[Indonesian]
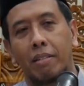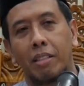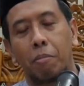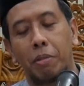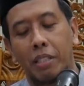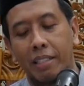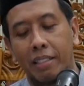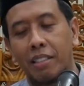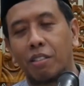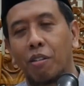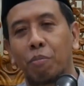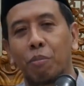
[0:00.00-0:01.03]
Tapi saat ini
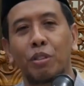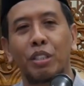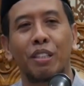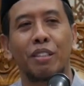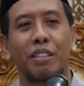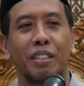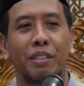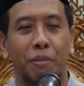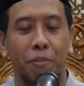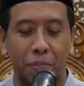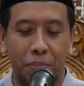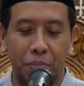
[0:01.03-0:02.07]
buat buatan ngaten itu